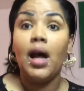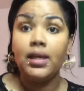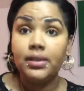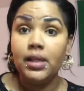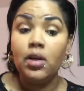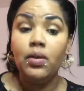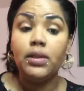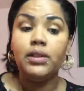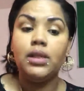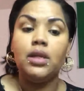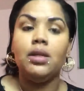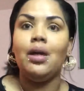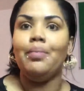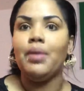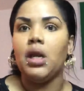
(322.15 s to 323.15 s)
Hacerlo así,
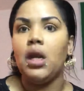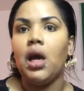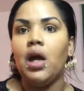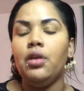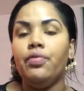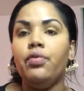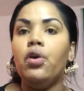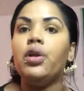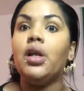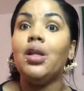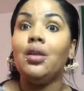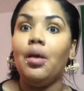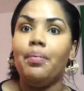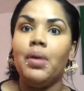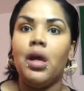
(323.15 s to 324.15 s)
Damiana, California,
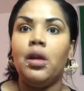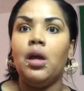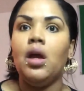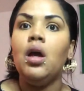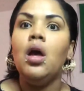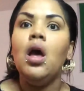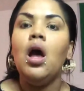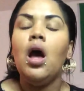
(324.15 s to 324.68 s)
Damiana,